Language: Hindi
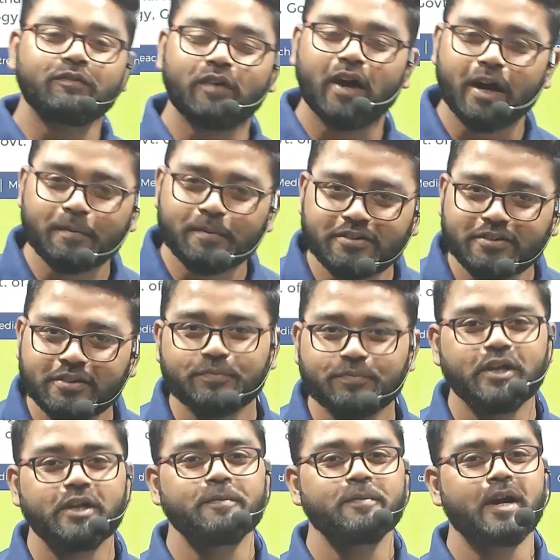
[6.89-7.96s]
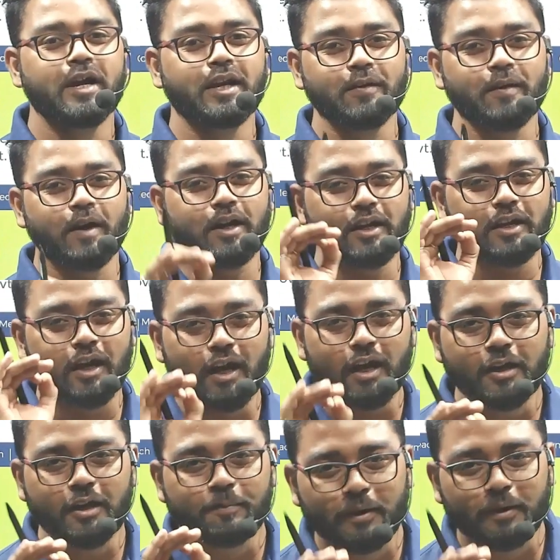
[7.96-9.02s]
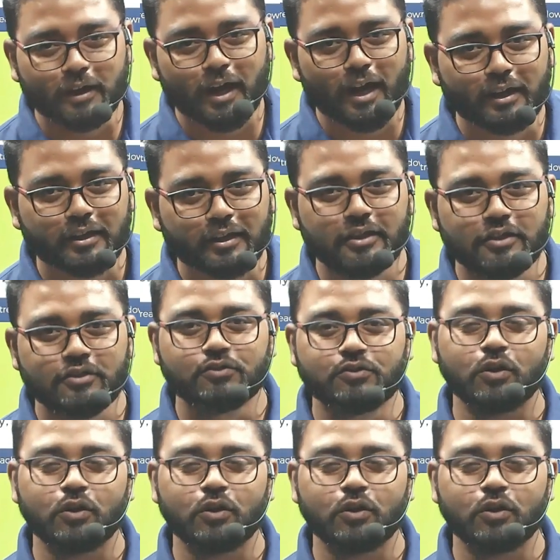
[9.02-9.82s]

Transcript: फार्मेसी फील्ड में आने वाले हर प्रकार के